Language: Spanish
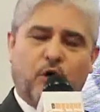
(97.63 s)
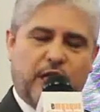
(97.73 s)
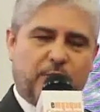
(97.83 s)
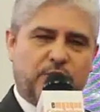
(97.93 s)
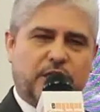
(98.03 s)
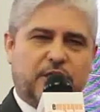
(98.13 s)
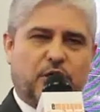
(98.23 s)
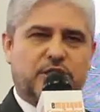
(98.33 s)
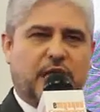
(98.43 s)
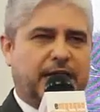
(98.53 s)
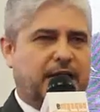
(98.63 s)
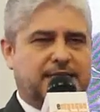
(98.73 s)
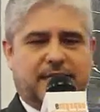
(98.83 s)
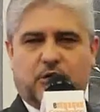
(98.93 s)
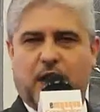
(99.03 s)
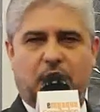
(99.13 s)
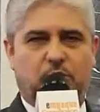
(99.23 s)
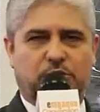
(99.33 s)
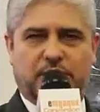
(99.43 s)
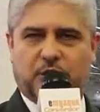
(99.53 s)
podemos entonces ahí hacer
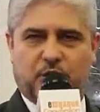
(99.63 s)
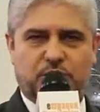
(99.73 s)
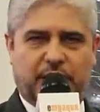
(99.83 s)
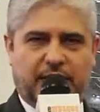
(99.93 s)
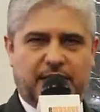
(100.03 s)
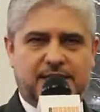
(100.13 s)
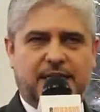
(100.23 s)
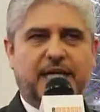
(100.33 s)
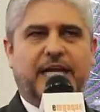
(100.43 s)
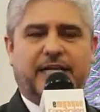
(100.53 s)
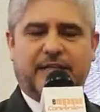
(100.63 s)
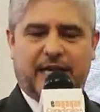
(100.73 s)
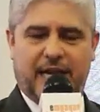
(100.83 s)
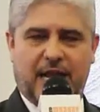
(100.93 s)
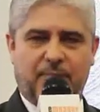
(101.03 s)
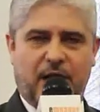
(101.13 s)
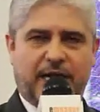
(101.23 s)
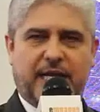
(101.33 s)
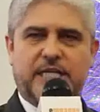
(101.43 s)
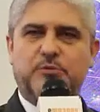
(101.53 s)
una junta con ustedes y tener la
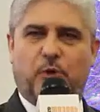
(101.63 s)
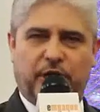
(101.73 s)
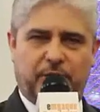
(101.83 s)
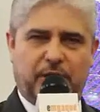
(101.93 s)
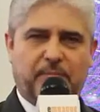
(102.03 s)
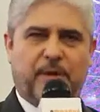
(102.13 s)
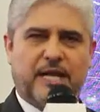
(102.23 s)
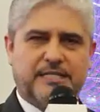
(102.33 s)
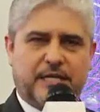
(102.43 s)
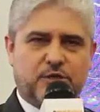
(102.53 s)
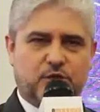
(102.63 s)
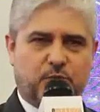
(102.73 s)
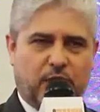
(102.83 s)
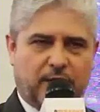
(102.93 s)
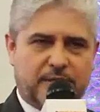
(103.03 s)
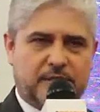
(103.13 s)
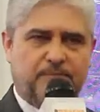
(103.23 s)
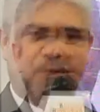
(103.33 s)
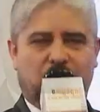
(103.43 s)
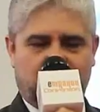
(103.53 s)
máquina disponible para hacer sus pruebas.